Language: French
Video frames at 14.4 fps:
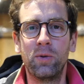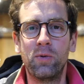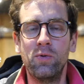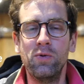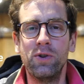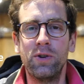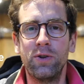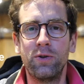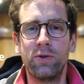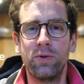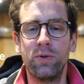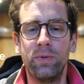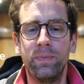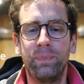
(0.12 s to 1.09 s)
Du coup, euh,
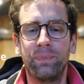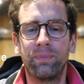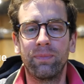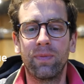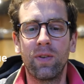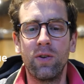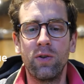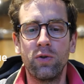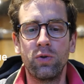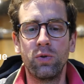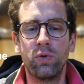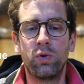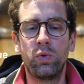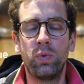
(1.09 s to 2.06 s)

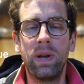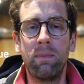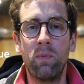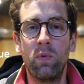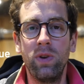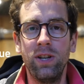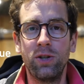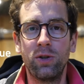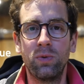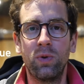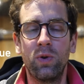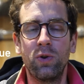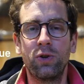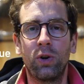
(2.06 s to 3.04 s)
je, suis à
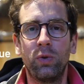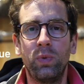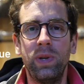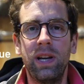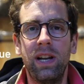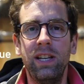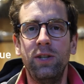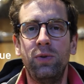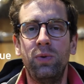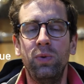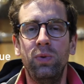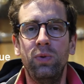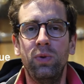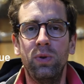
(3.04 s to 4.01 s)
Montlignon aujourd'hui à
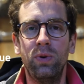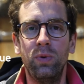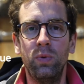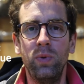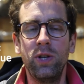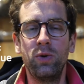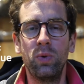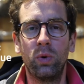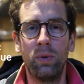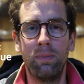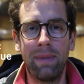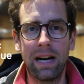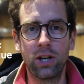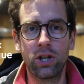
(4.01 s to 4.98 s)
l'issue de huit jours de
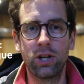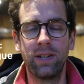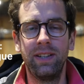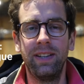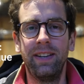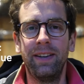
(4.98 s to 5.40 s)
marche,